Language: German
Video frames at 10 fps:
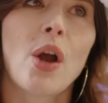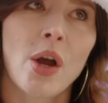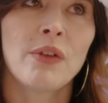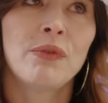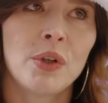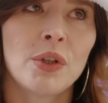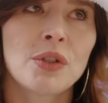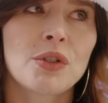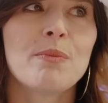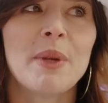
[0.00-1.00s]

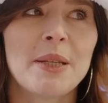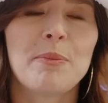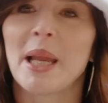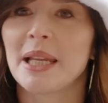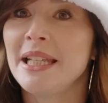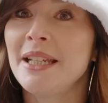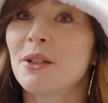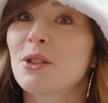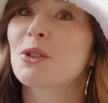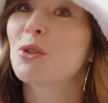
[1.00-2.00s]
Currywurst mit
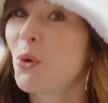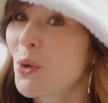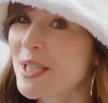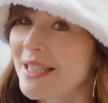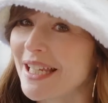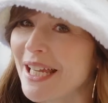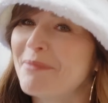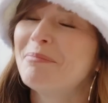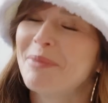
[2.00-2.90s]
Berliner Soße,